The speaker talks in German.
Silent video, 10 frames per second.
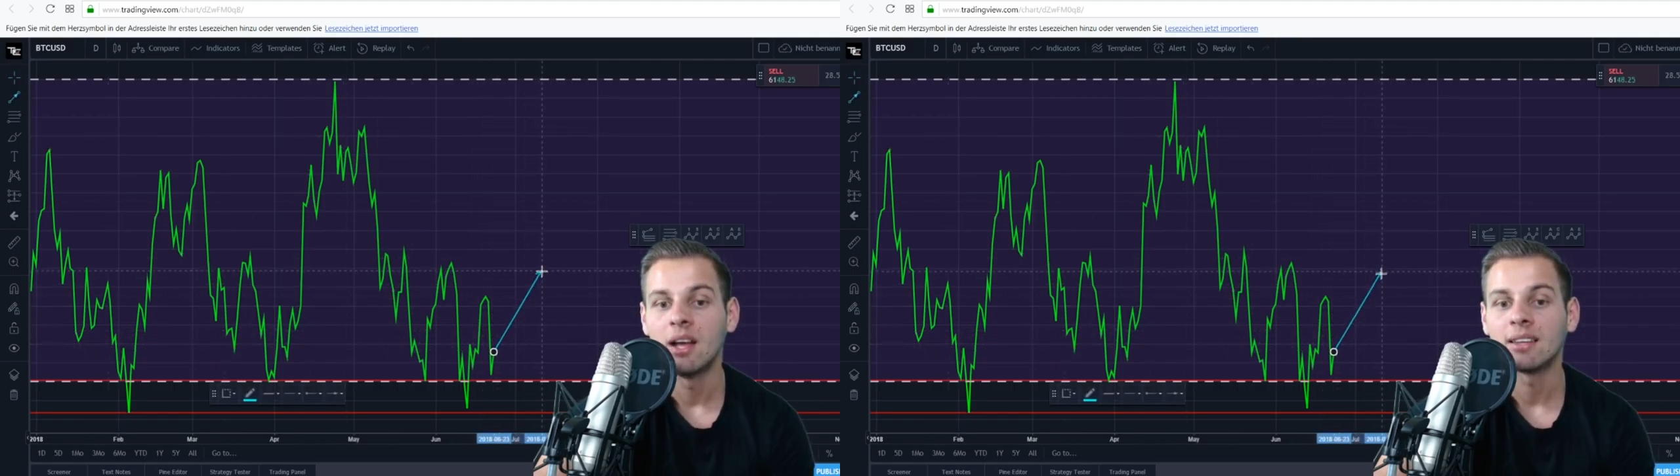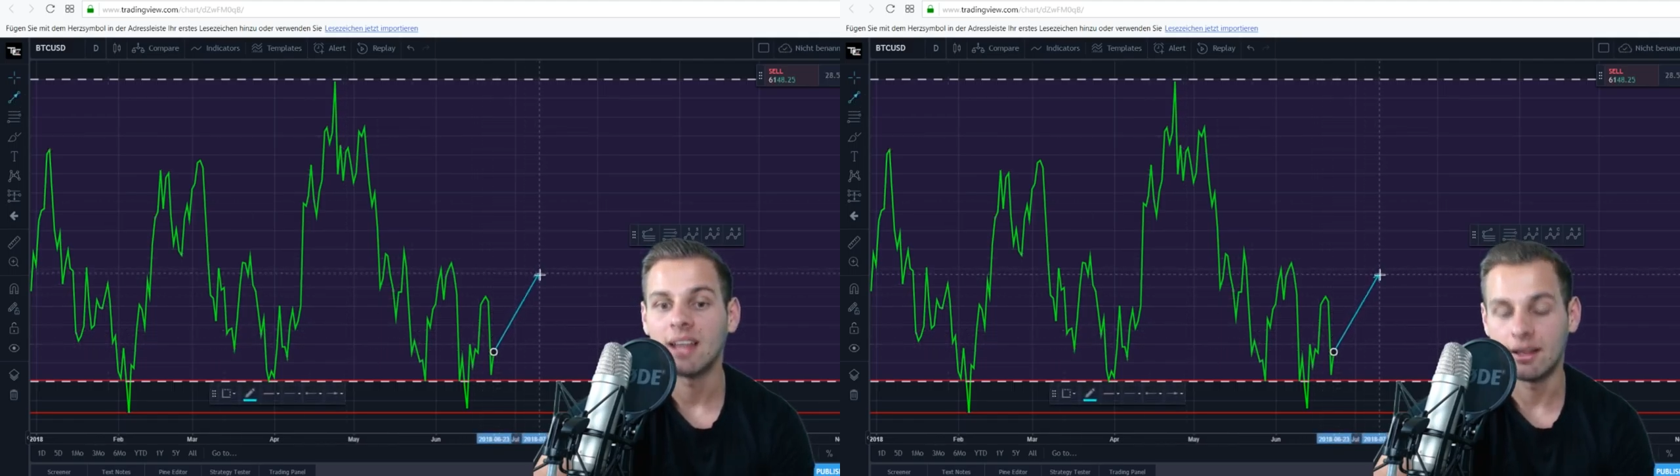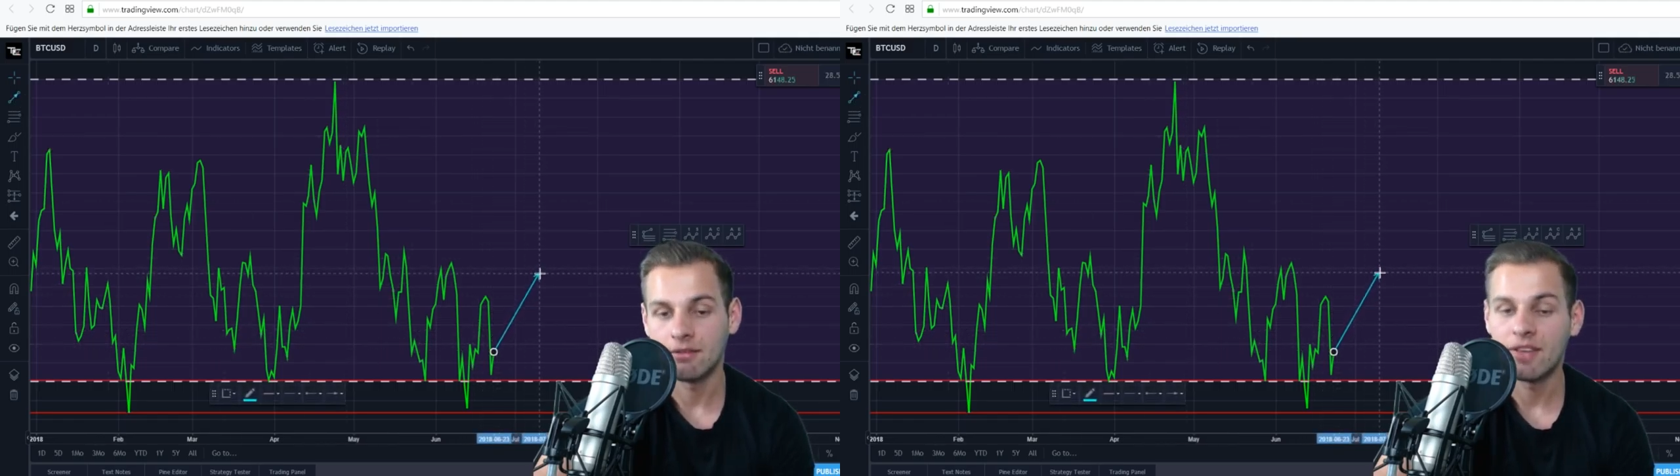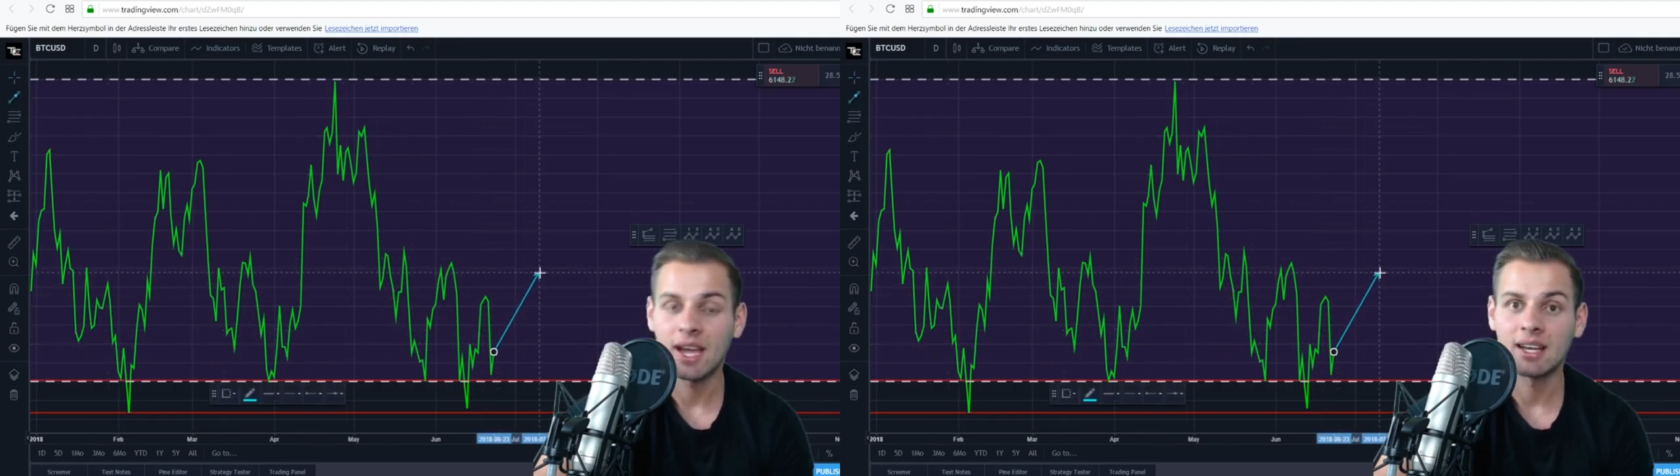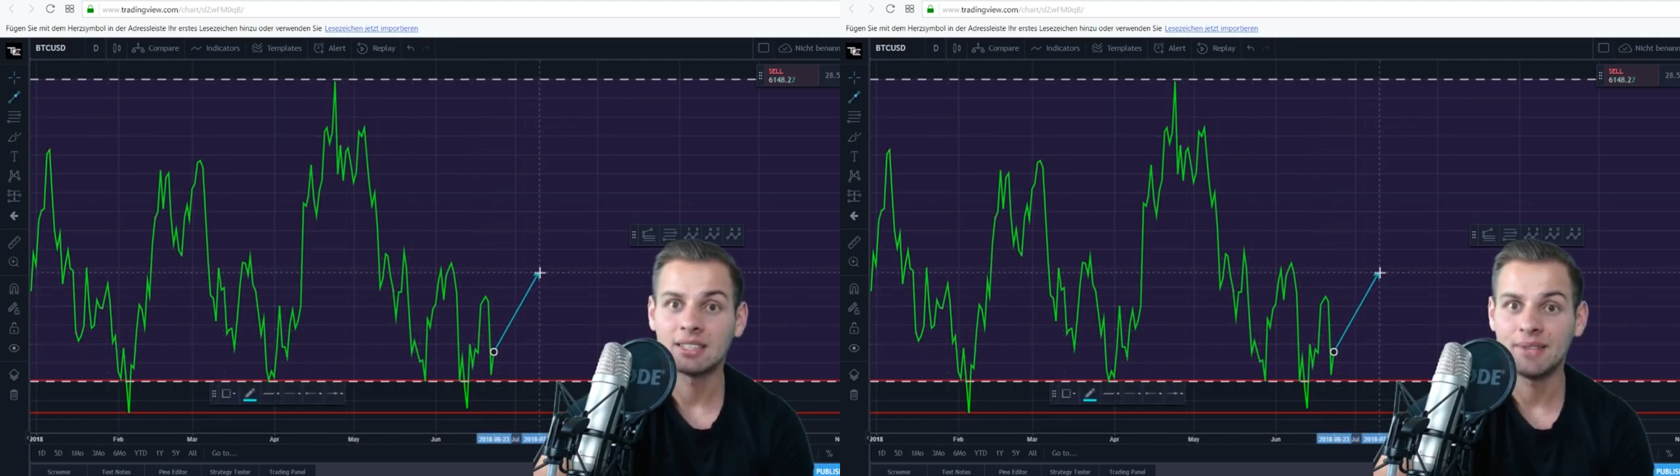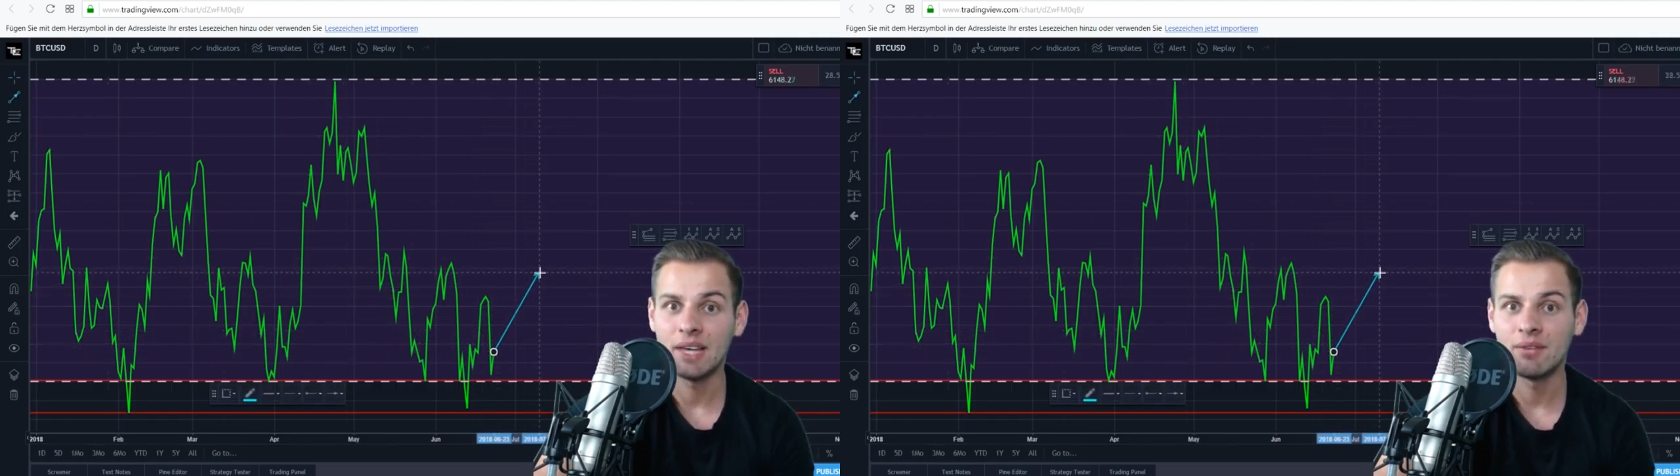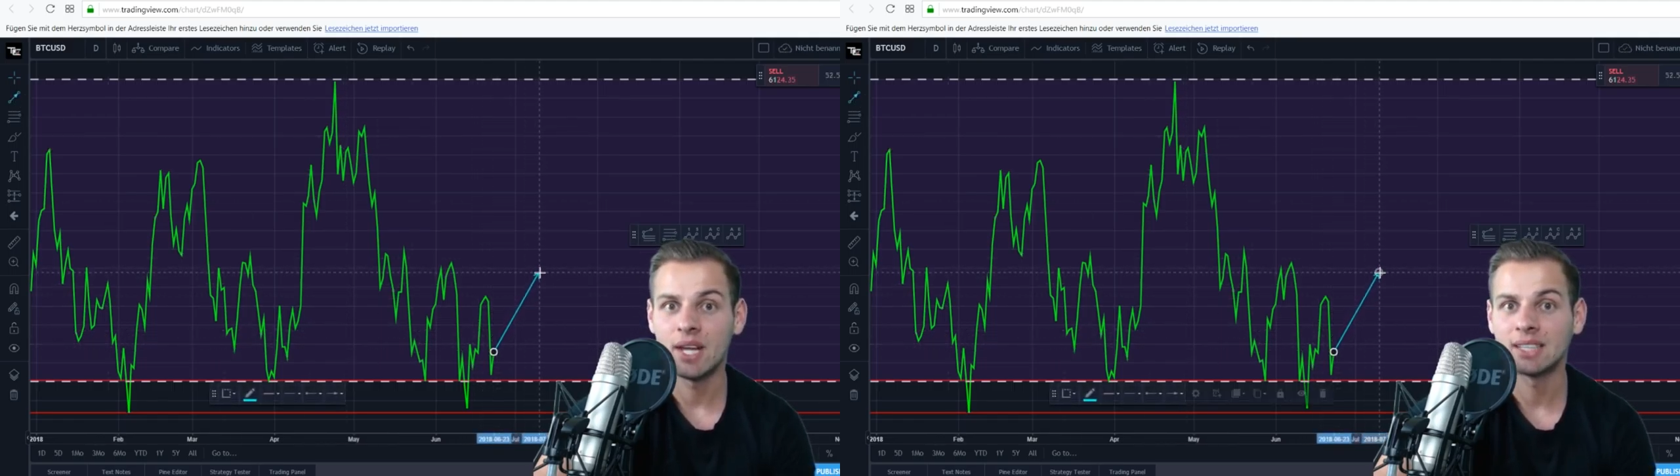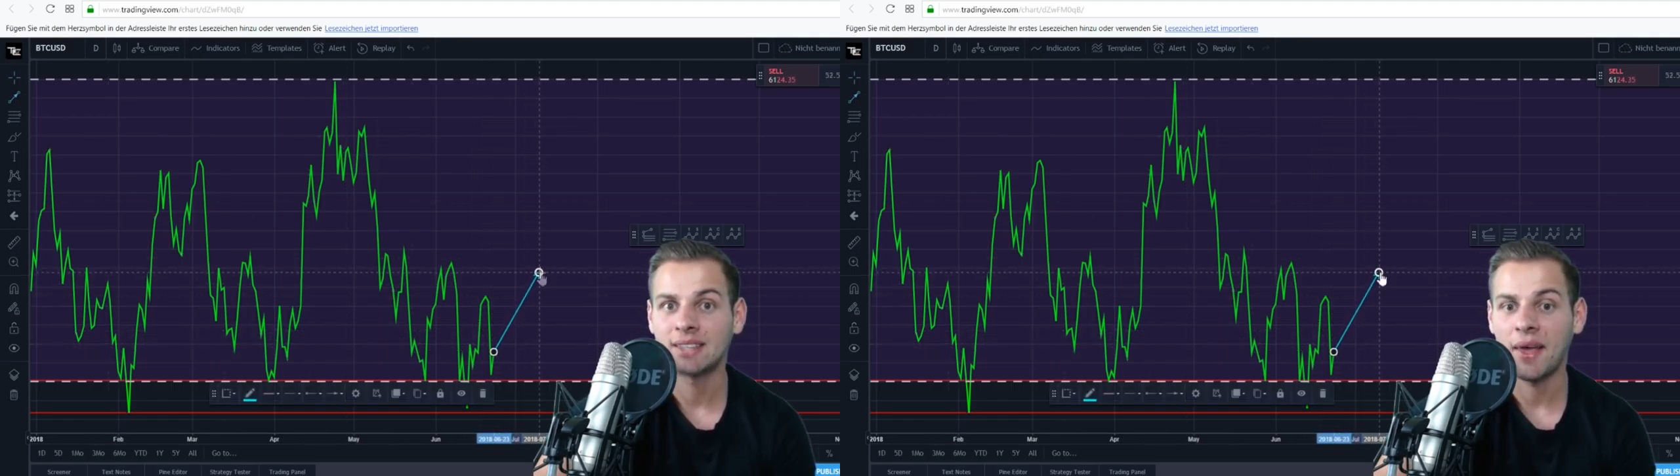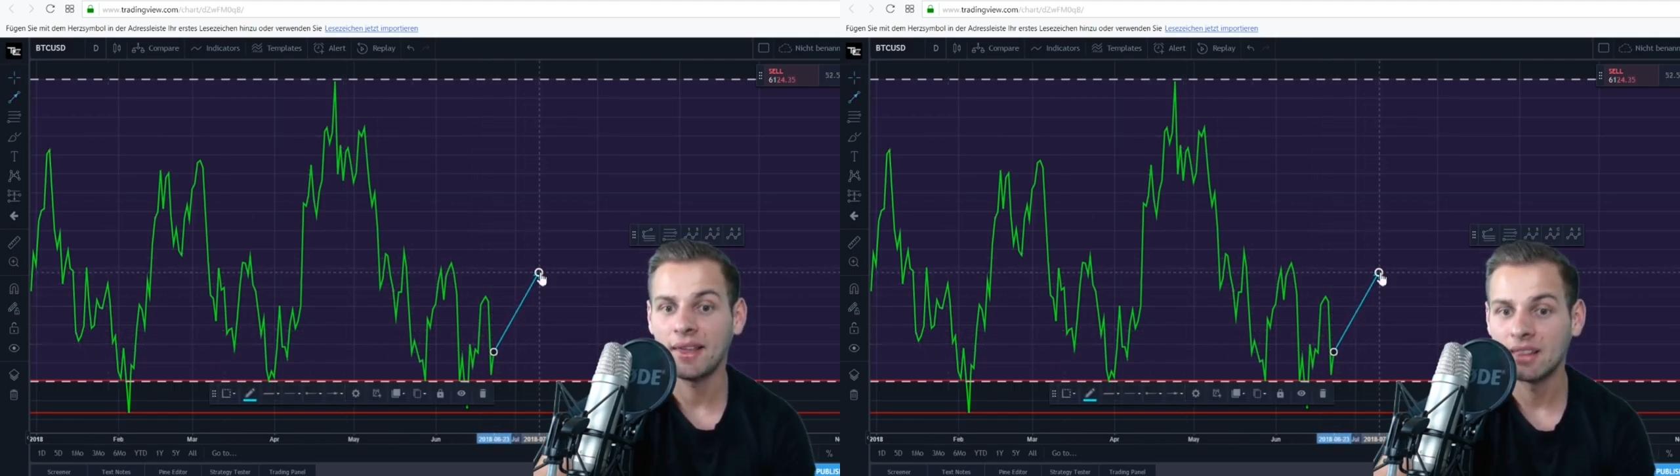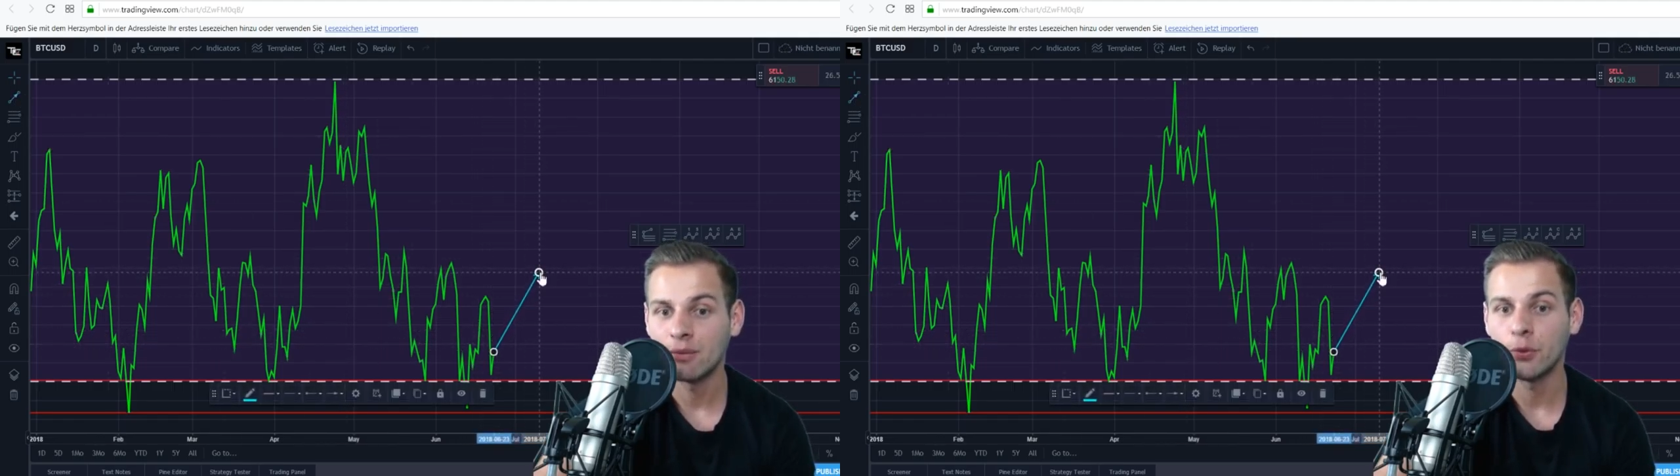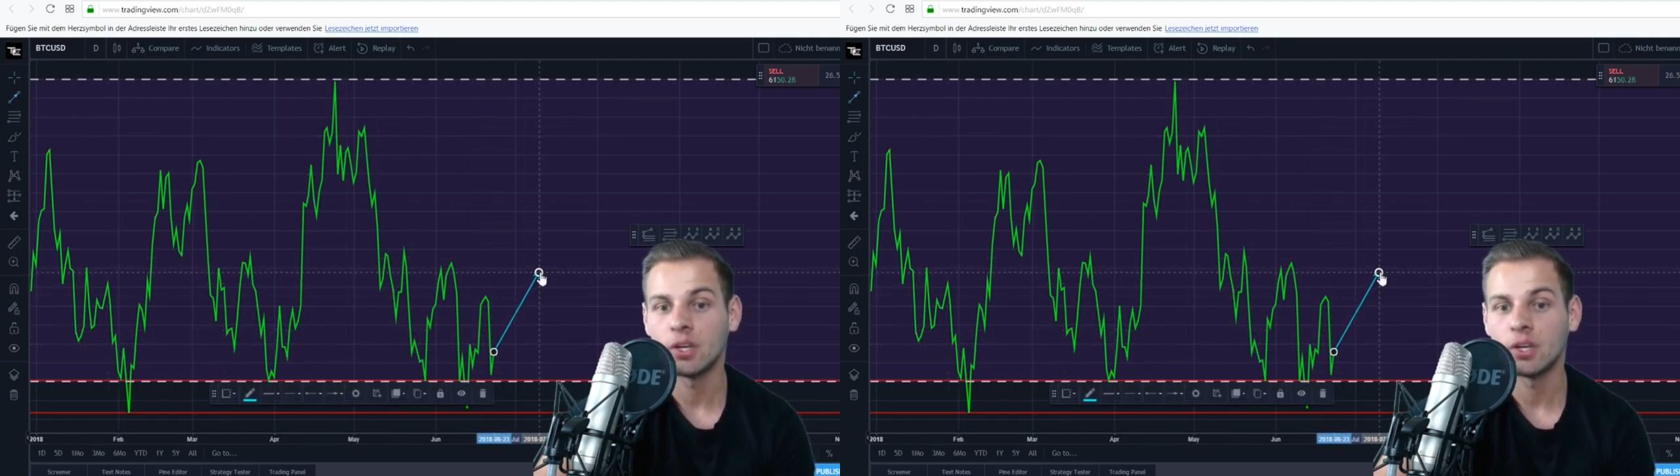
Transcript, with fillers: dann wäre das eher wieder ein Zeichen dafür,